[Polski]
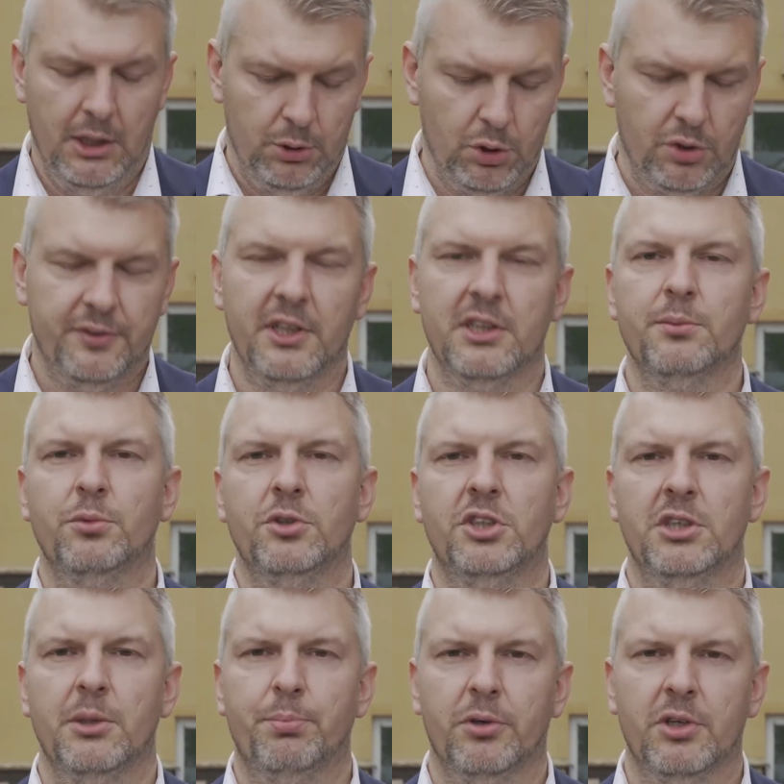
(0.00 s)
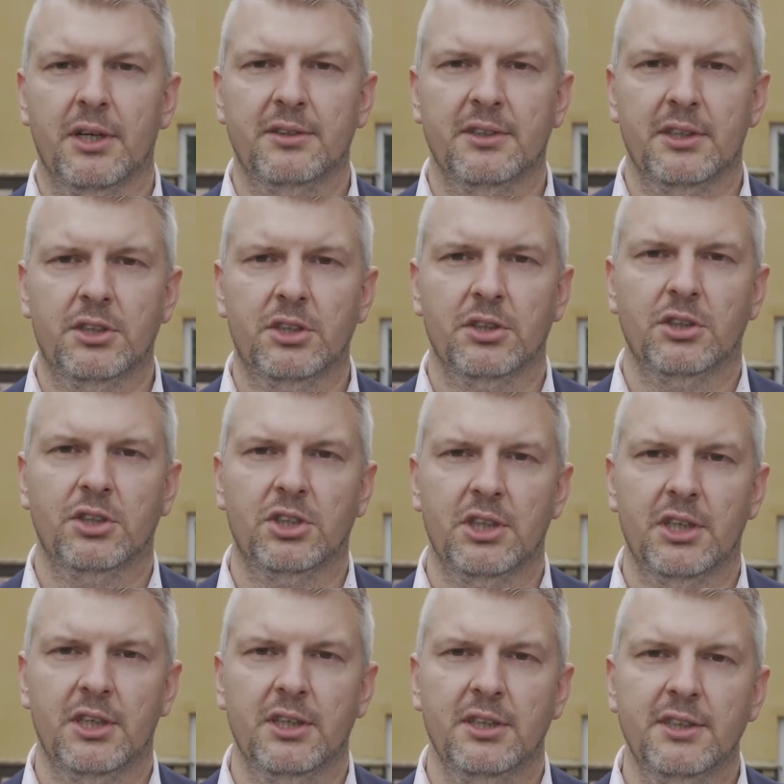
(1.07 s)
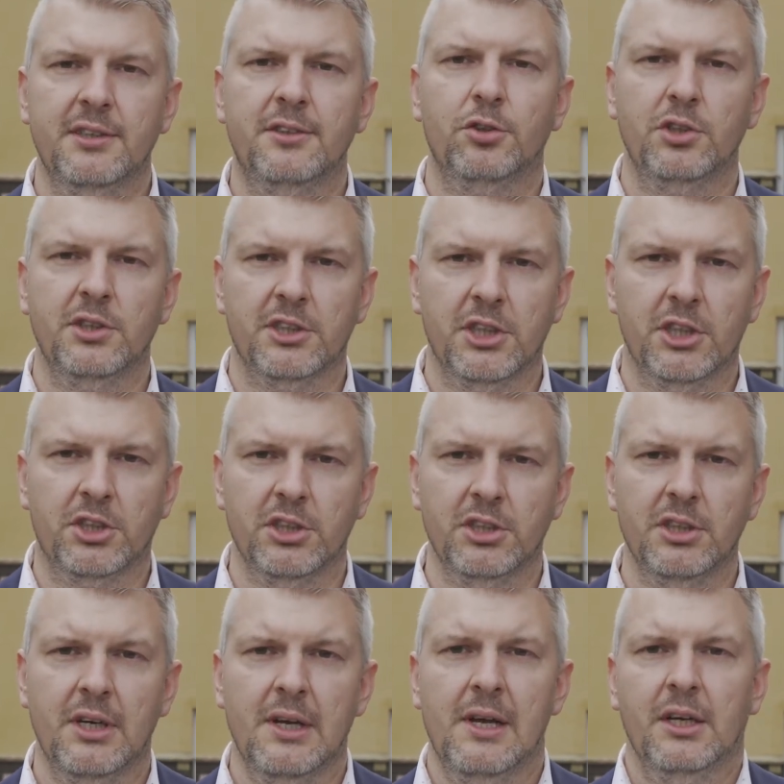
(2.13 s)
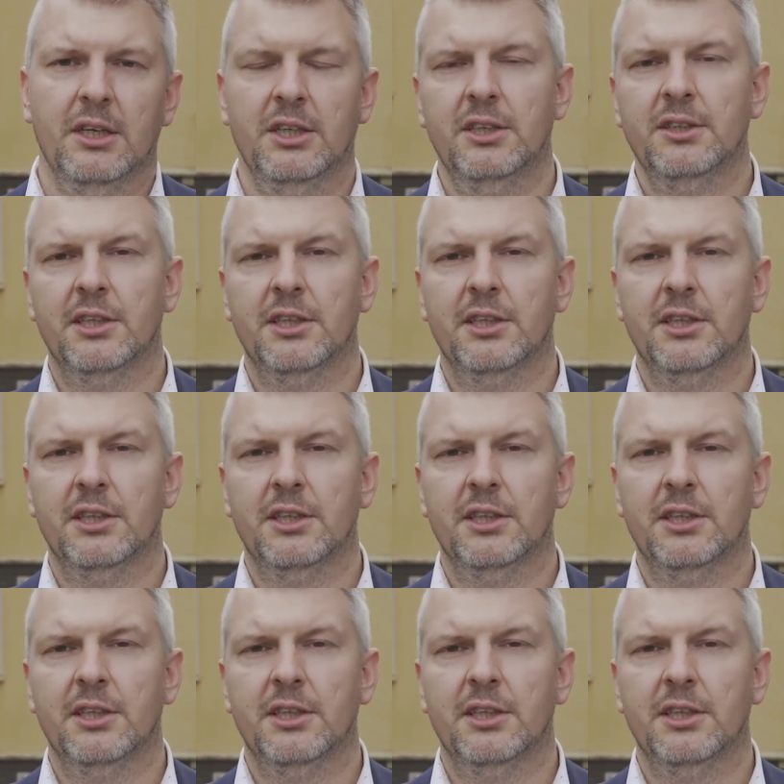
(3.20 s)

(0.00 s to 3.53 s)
już wtedy musicie pokazać, że jest coś na rzeczy i